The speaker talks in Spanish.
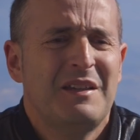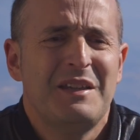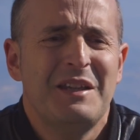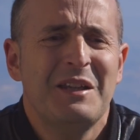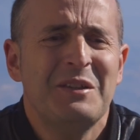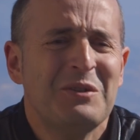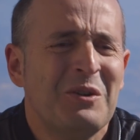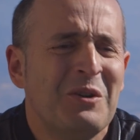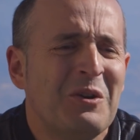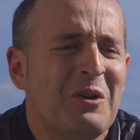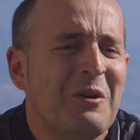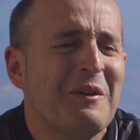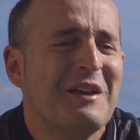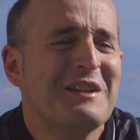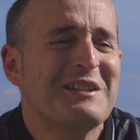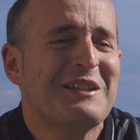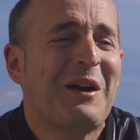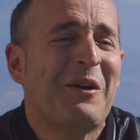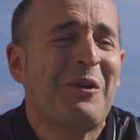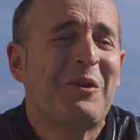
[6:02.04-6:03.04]
Y entro en Jove
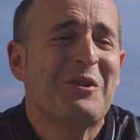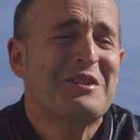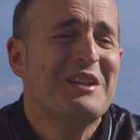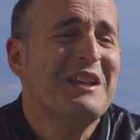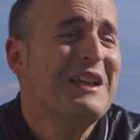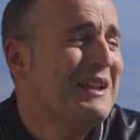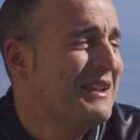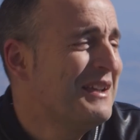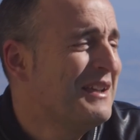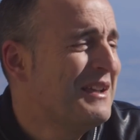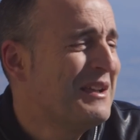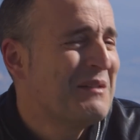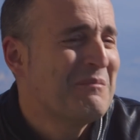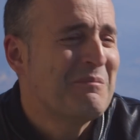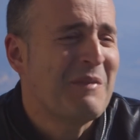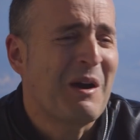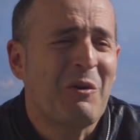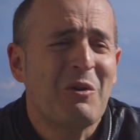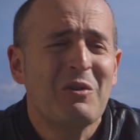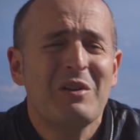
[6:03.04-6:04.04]
de San José,
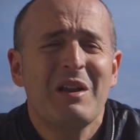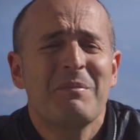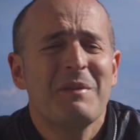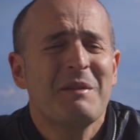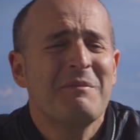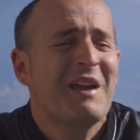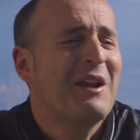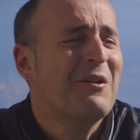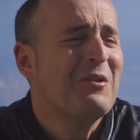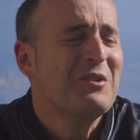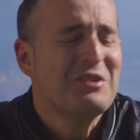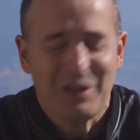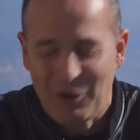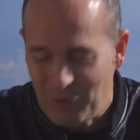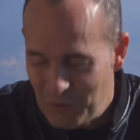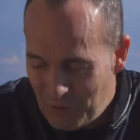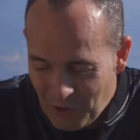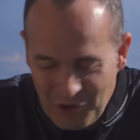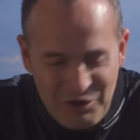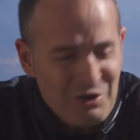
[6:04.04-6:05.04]
me acuerdo la primera noche,
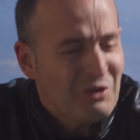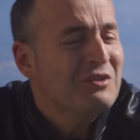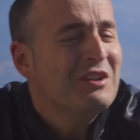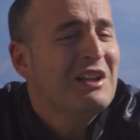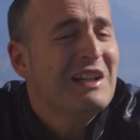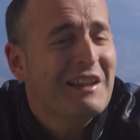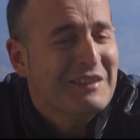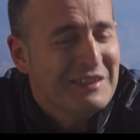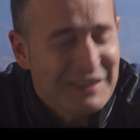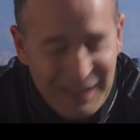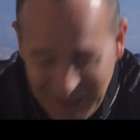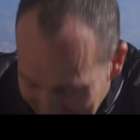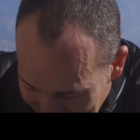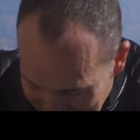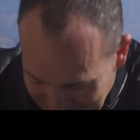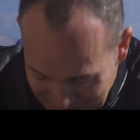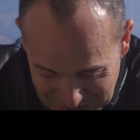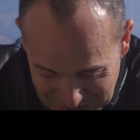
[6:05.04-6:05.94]
con un hoyón de lentejas